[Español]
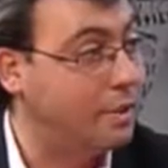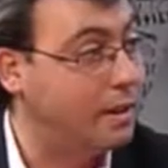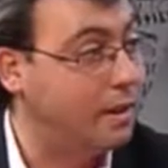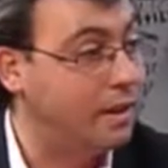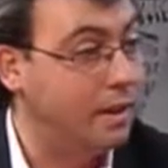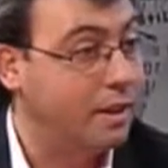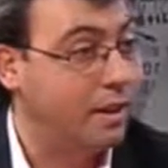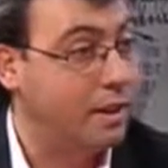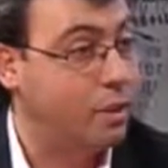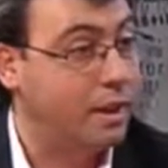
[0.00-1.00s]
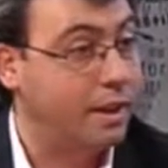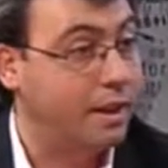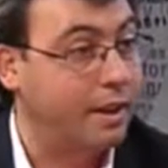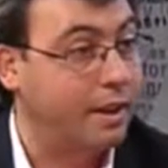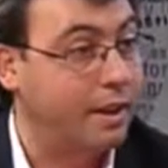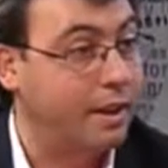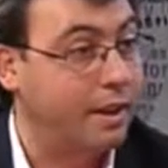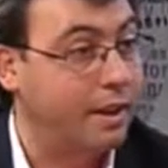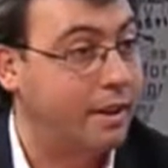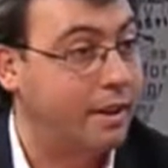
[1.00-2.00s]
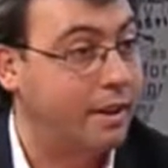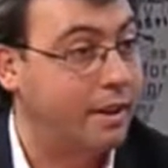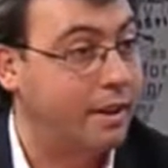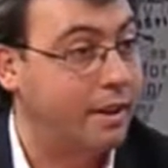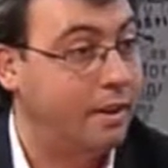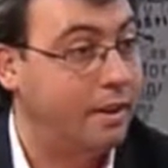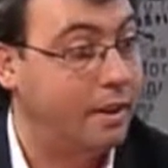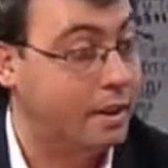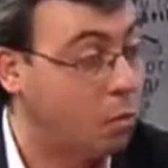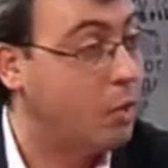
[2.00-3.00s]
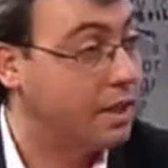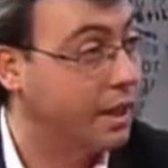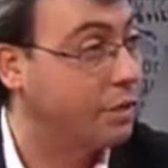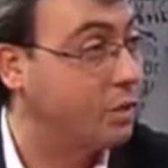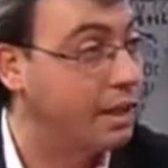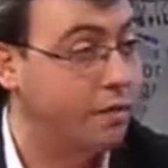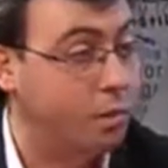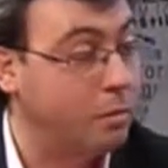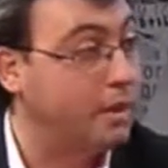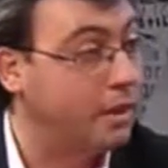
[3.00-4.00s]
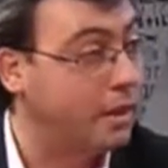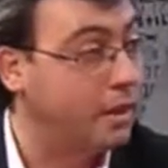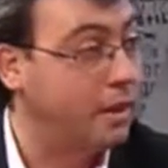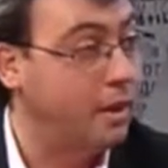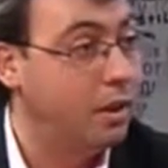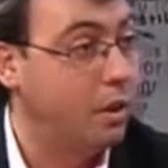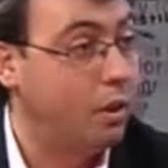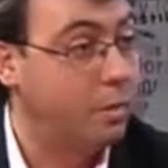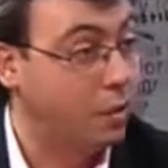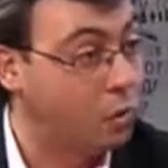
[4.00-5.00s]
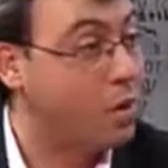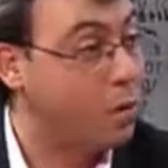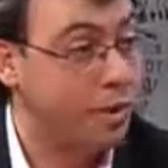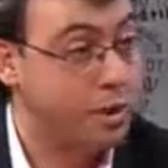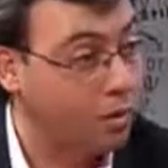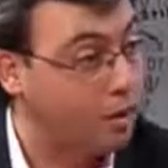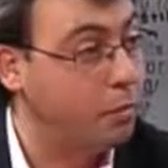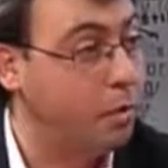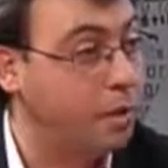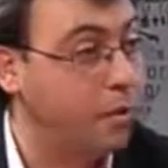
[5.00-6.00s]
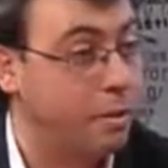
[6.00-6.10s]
Mancha en los que las aguas se gestionan de forma indirecta o mediante una concesión 100% a una